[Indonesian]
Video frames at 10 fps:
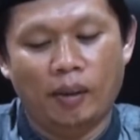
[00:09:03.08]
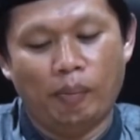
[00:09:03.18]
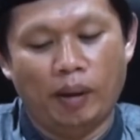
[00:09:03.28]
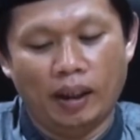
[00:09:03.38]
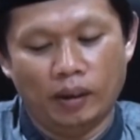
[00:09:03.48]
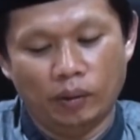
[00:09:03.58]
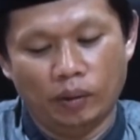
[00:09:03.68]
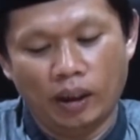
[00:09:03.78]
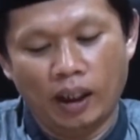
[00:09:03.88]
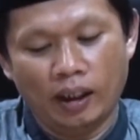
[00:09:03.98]

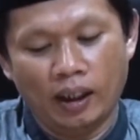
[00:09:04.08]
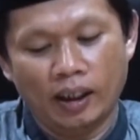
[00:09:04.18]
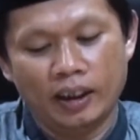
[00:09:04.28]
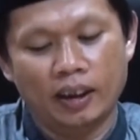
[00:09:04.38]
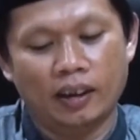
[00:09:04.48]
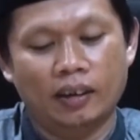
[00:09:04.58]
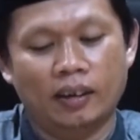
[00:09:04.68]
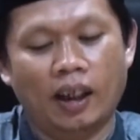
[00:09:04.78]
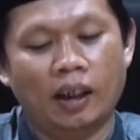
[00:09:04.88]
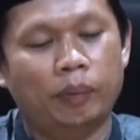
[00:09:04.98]
makhluk.
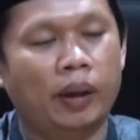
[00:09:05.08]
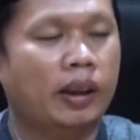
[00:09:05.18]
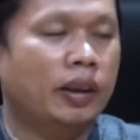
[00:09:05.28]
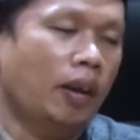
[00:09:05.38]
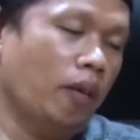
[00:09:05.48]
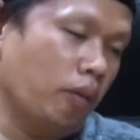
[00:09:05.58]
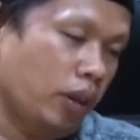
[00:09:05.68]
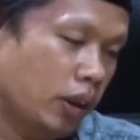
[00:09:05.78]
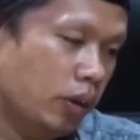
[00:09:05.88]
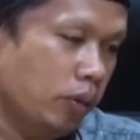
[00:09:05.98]
Al-akhir, al baki
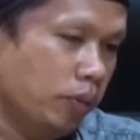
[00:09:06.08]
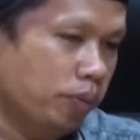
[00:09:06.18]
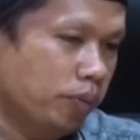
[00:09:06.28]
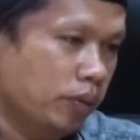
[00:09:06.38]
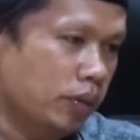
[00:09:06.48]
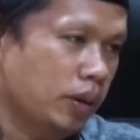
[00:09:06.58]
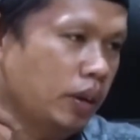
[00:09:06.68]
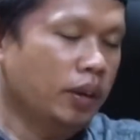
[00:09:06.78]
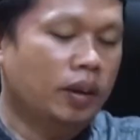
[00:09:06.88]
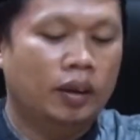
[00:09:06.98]
Allah itu
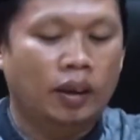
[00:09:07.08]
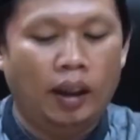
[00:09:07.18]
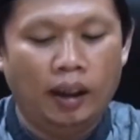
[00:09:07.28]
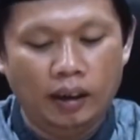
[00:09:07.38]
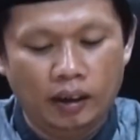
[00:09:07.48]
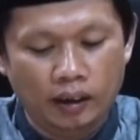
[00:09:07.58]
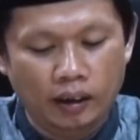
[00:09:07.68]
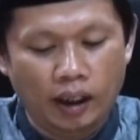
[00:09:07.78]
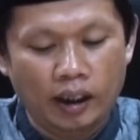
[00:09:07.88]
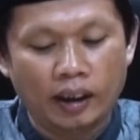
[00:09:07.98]

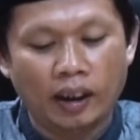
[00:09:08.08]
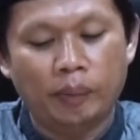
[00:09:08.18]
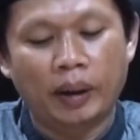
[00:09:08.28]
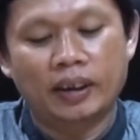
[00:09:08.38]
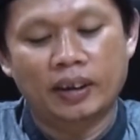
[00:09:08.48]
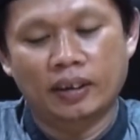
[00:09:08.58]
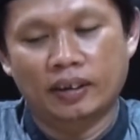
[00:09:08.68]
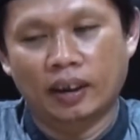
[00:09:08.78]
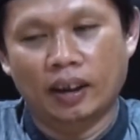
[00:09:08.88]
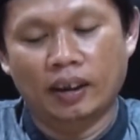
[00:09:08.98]
uh, akan
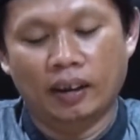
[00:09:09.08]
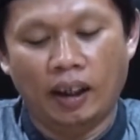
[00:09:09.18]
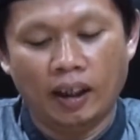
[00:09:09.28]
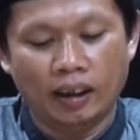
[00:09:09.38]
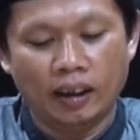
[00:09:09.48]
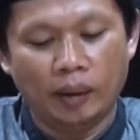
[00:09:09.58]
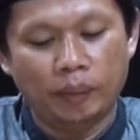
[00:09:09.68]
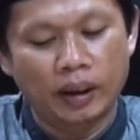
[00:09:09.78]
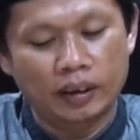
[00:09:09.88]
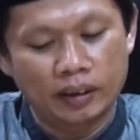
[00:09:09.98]
abadi ya, akan
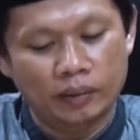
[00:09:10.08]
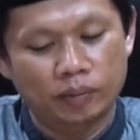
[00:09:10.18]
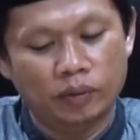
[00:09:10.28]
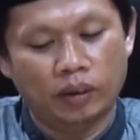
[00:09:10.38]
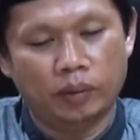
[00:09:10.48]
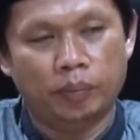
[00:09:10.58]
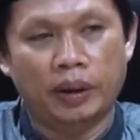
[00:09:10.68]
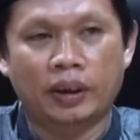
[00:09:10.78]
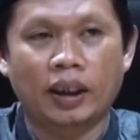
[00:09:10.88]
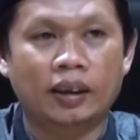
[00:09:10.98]
abadi.
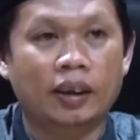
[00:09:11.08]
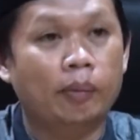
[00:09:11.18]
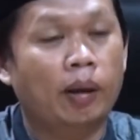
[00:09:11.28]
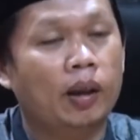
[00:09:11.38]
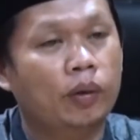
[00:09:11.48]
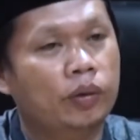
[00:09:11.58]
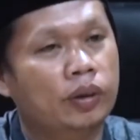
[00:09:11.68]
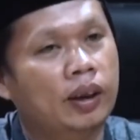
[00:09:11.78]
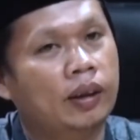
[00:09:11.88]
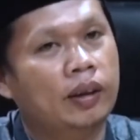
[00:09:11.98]
Beda dengan makhluk
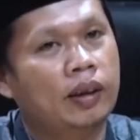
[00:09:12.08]
yang